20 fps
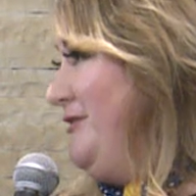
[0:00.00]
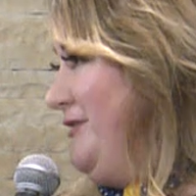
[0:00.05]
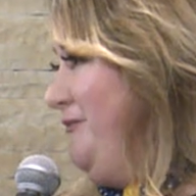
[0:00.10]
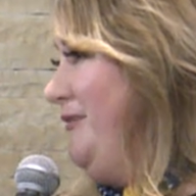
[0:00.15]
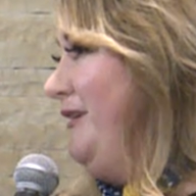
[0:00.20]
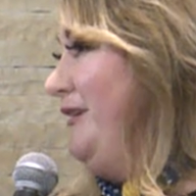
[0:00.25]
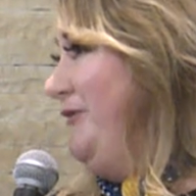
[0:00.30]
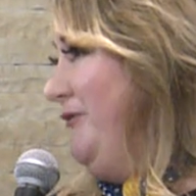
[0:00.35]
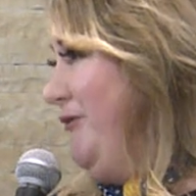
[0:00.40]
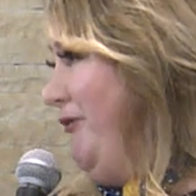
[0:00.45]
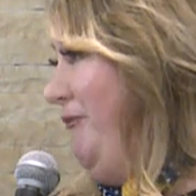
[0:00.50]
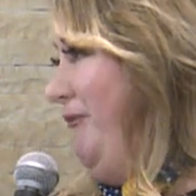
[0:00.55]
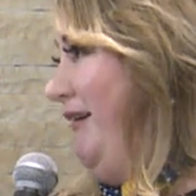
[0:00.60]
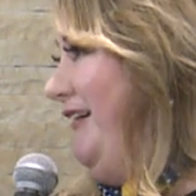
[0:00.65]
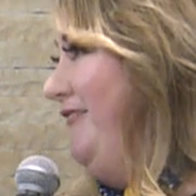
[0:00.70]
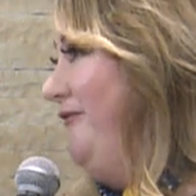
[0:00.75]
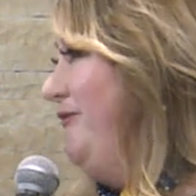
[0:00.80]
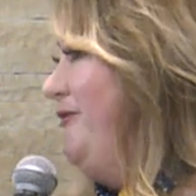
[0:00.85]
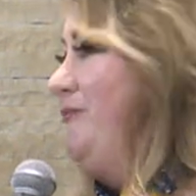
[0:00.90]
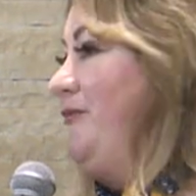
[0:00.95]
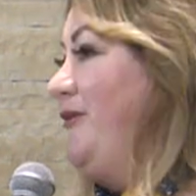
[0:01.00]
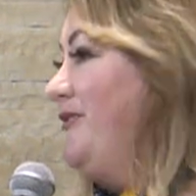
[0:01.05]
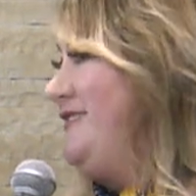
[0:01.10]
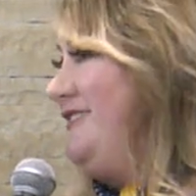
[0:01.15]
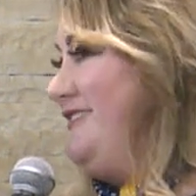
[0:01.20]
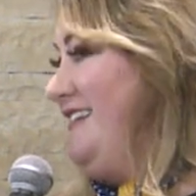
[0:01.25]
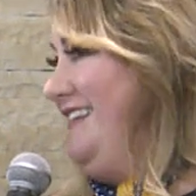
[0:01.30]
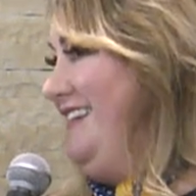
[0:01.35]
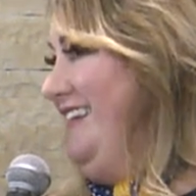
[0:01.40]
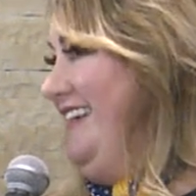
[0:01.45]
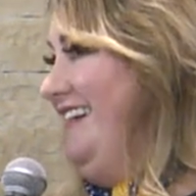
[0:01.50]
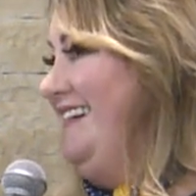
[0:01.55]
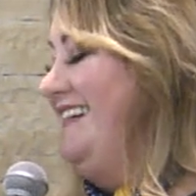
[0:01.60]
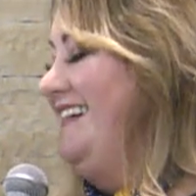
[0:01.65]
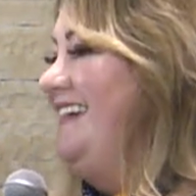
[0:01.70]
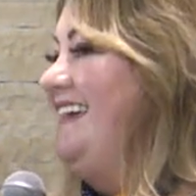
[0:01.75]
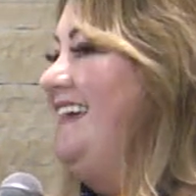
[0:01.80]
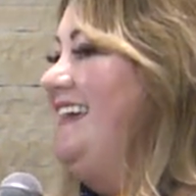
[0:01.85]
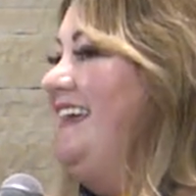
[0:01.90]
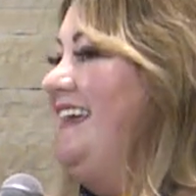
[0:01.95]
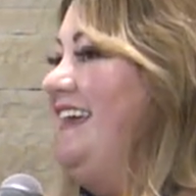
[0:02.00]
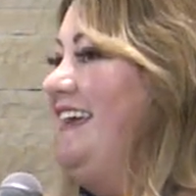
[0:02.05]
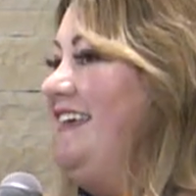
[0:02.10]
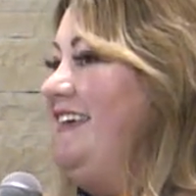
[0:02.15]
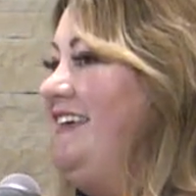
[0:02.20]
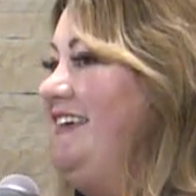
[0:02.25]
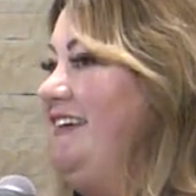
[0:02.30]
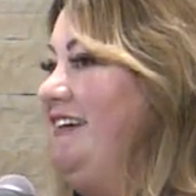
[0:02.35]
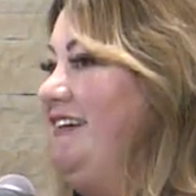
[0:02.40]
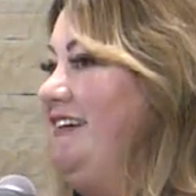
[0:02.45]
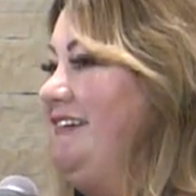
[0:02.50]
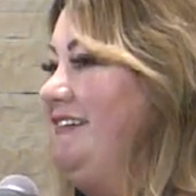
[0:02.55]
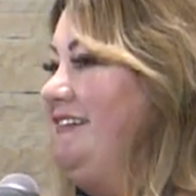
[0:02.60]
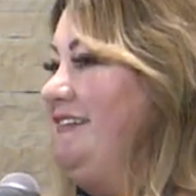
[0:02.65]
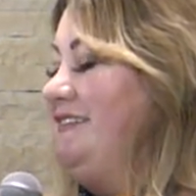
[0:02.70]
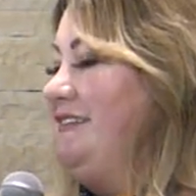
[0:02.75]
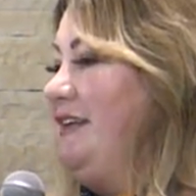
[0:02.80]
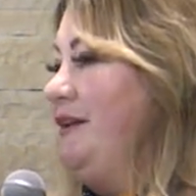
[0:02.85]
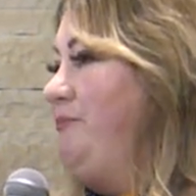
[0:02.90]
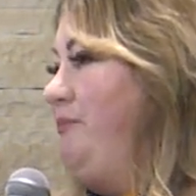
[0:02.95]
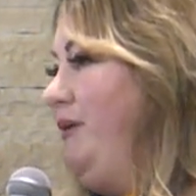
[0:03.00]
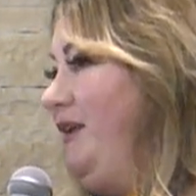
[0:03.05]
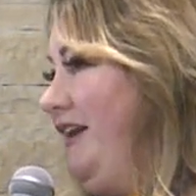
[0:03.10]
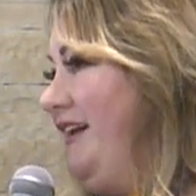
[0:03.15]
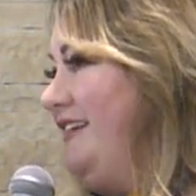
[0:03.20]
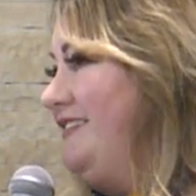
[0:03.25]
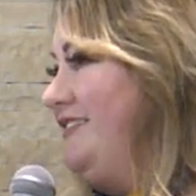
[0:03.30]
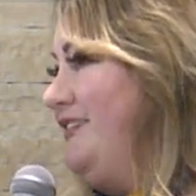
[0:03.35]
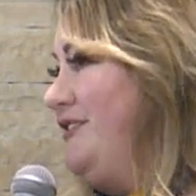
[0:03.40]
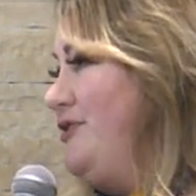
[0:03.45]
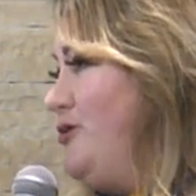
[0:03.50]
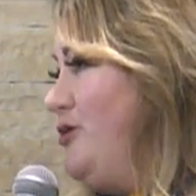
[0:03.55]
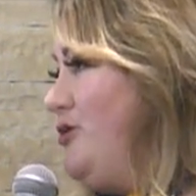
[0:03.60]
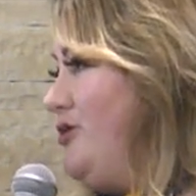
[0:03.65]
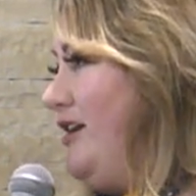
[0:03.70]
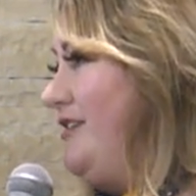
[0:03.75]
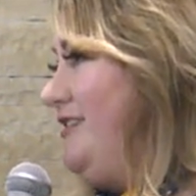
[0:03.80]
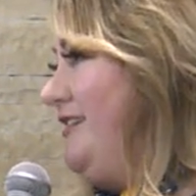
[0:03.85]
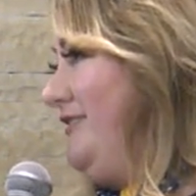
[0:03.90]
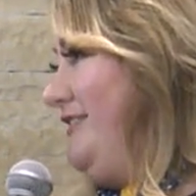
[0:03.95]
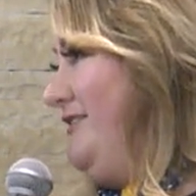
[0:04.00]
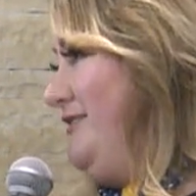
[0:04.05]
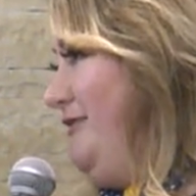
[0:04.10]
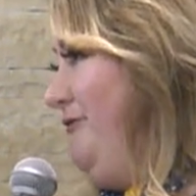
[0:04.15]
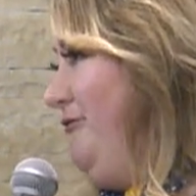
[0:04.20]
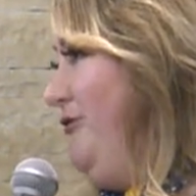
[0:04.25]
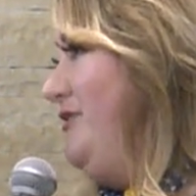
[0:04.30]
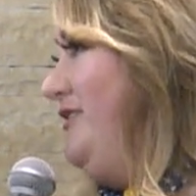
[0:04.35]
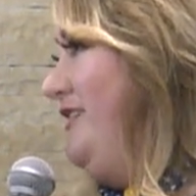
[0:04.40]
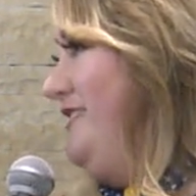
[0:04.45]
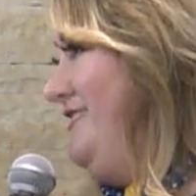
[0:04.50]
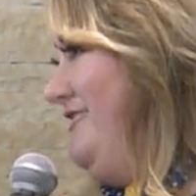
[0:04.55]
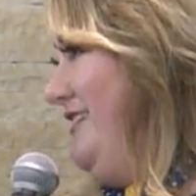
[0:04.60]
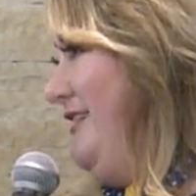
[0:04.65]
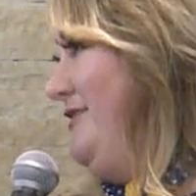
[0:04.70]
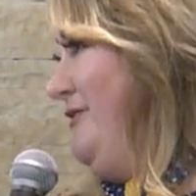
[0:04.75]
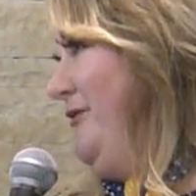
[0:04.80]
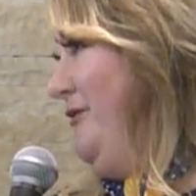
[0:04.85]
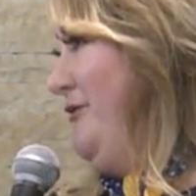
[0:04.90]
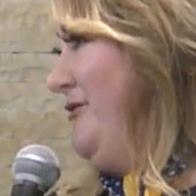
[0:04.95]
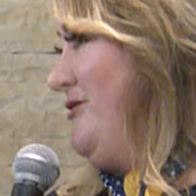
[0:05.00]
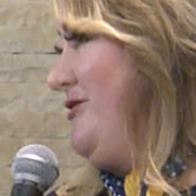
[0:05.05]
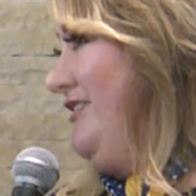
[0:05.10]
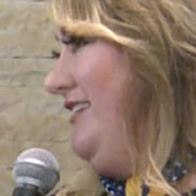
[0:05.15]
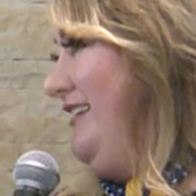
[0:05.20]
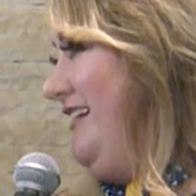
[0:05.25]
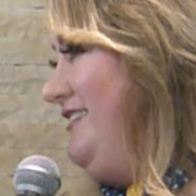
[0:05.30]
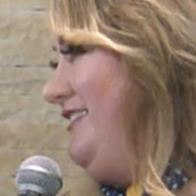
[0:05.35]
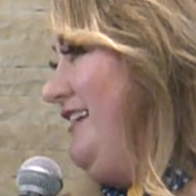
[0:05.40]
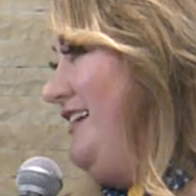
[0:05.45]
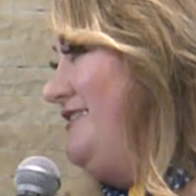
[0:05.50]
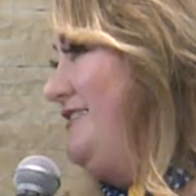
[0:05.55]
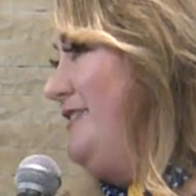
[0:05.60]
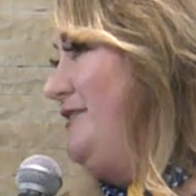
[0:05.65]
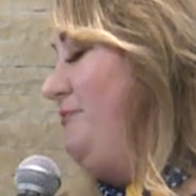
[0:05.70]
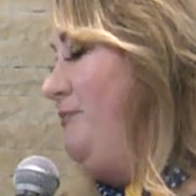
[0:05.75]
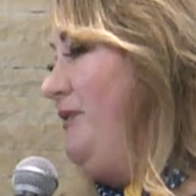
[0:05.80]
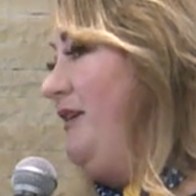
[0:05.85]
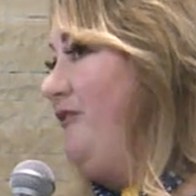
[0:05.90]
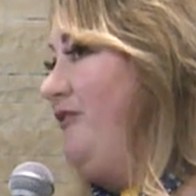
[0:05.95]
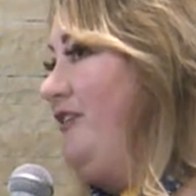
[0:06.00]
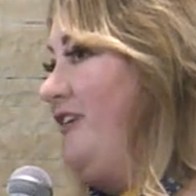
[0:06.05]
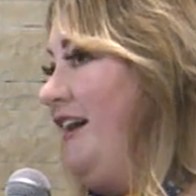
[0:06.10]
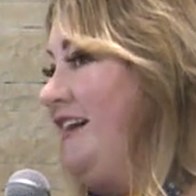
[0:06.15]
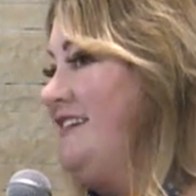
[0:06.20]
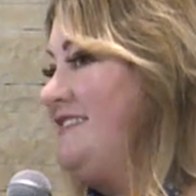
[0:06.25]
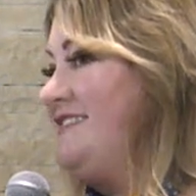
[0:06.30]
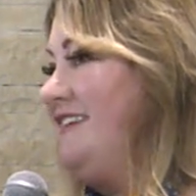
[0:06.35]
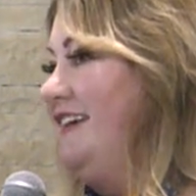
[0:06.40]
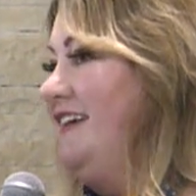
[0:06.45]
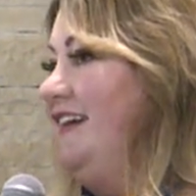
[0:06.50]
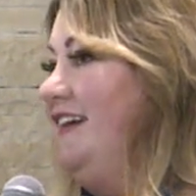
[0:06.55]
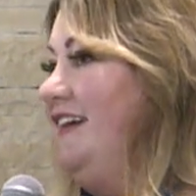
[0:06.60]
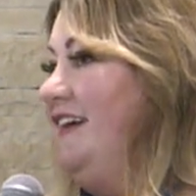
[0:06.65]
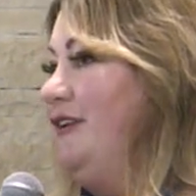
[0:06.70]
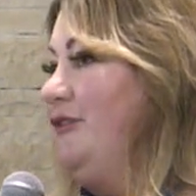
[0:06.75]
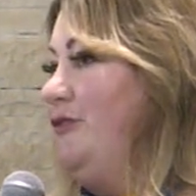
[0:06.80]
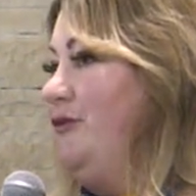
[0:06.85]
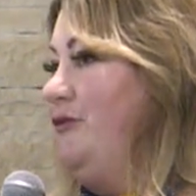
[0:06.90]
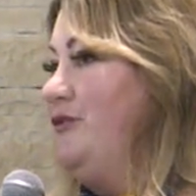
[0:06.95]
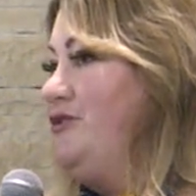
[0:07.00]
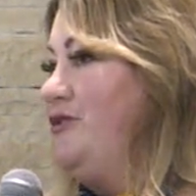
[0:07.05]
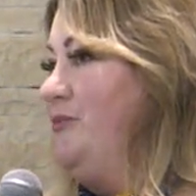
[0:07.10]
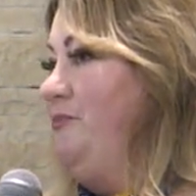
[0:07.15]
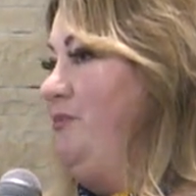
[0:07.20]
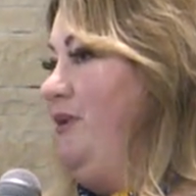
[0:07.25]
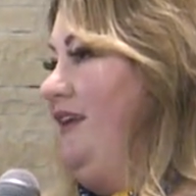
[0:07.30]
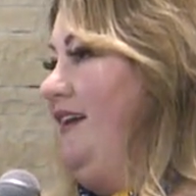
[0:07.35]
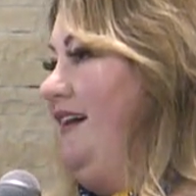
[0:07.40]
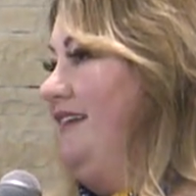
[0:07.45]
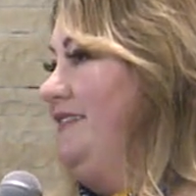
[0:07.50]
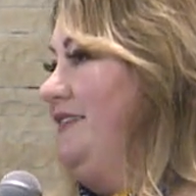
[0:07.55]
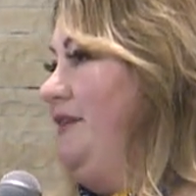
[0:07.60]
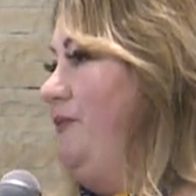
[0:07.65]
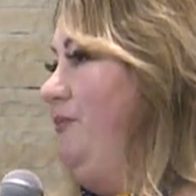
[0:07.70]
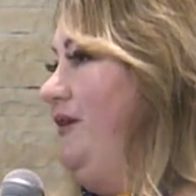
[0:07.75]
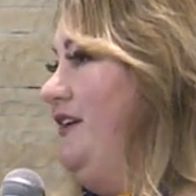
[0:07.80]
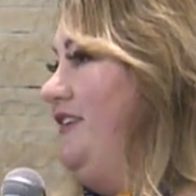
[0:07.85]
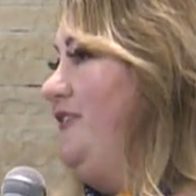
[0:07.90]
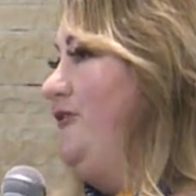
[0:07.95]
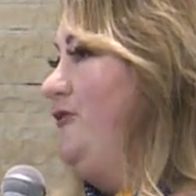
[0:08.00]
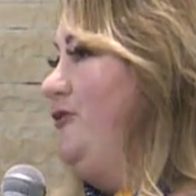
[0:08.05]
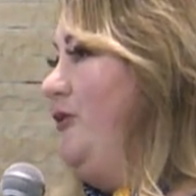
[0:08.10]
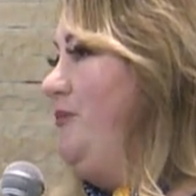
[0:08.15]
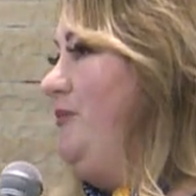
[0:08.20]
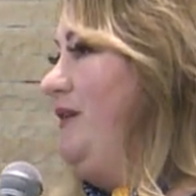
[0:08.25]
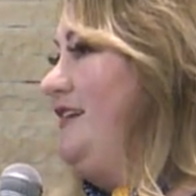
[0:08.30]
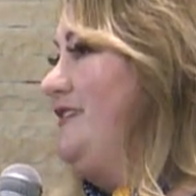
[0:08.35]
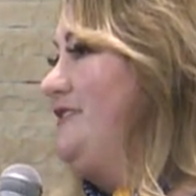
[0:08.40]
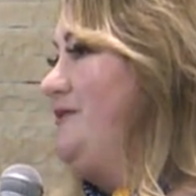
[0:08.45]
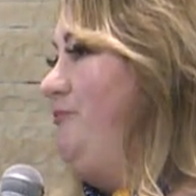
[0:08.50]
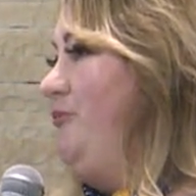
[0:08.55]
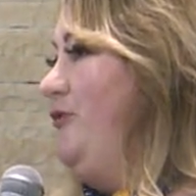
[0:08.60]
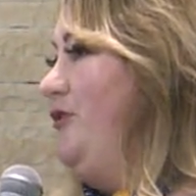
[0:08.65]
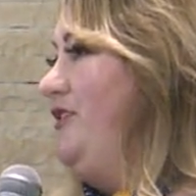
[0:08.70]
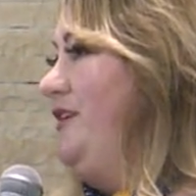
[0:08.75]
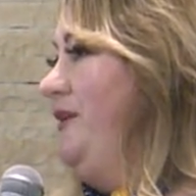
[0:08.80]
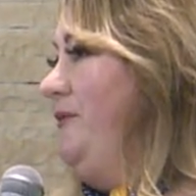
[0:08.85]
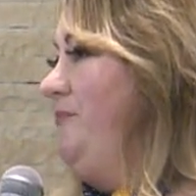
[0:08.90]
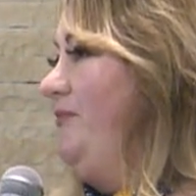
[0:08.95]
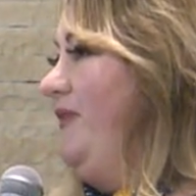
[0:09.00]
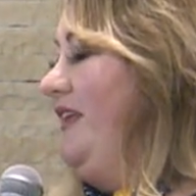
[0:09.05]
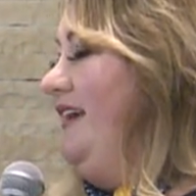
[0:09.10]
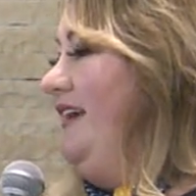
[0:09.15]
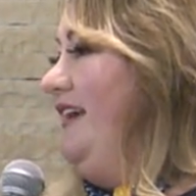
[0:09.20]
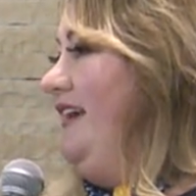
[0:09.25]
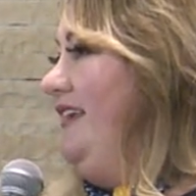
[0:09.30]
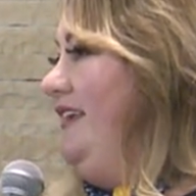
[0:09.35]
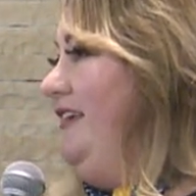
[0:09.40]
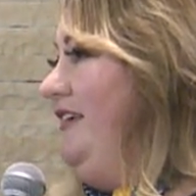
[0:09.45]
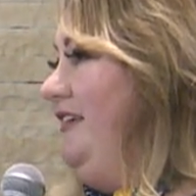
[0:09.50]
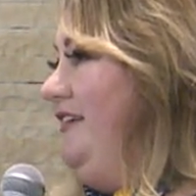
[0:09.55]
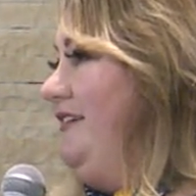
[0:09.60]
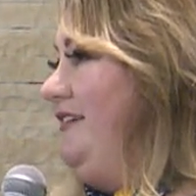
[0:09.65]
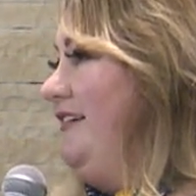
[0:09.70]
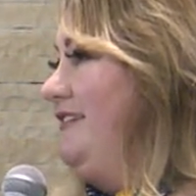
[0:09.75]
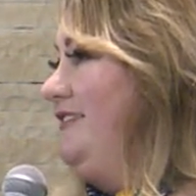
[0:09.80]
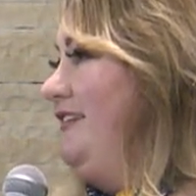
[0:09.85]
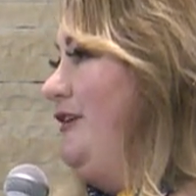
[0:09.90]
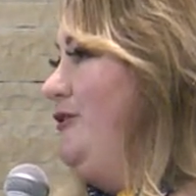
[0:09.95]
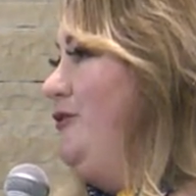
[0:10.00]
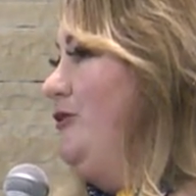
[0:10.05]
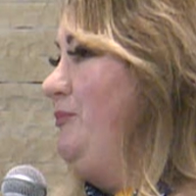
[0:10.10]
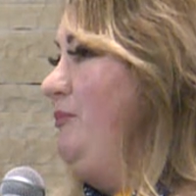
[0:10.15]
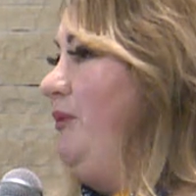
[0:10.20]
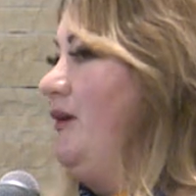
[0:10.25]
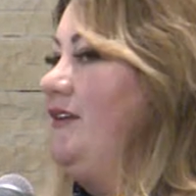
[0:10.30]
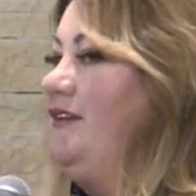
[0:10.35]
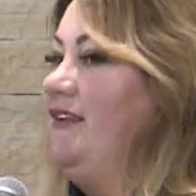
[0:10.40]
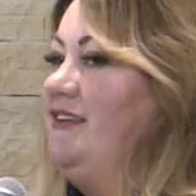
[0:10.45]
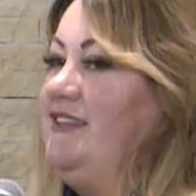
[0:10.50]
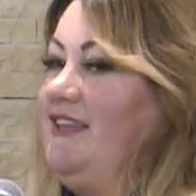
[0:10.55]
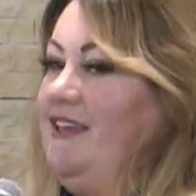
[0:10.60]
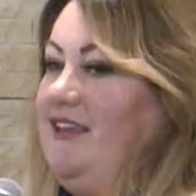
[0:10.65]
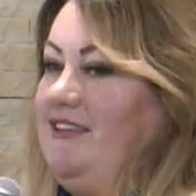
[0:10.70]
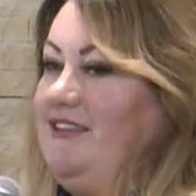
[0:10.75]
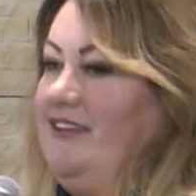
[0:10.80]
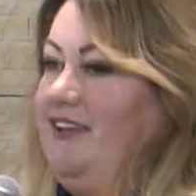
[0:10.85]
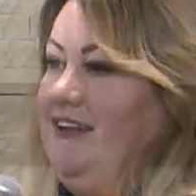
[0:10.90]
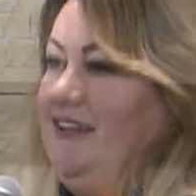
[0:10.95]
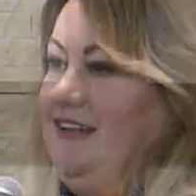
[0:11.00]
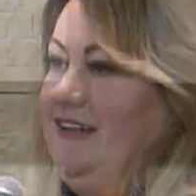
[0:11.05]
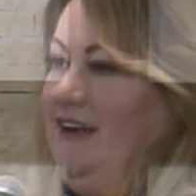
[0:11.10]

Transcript: себя дома, в любой стране. И так приятно ощущать это сегодня здесь тоже. Хотя я здесь первый раз, но очень приятно быть в Доме Господнем. И когда идет поклонение,